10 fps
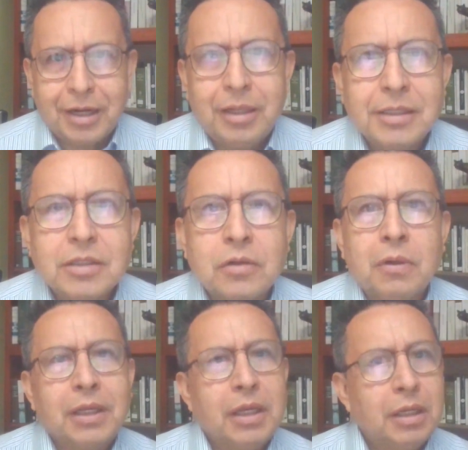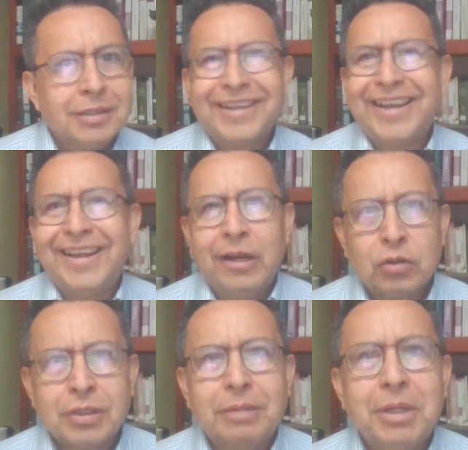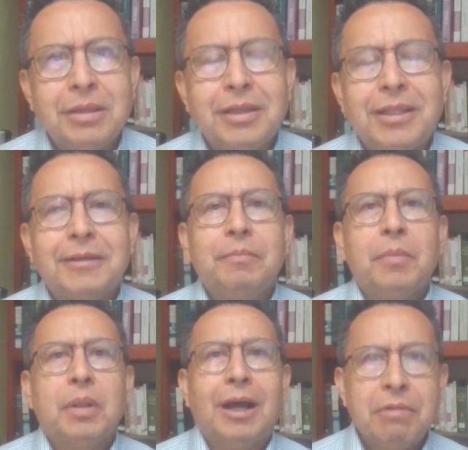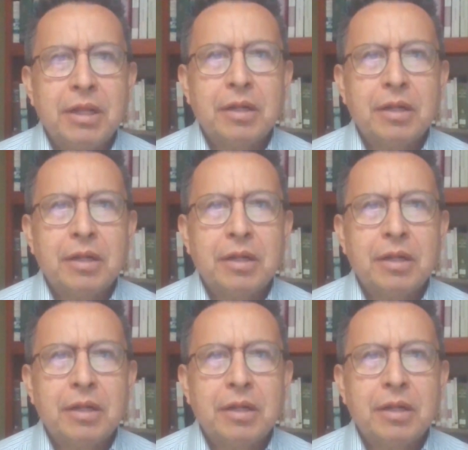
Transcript: Agradezco a quienes generosamente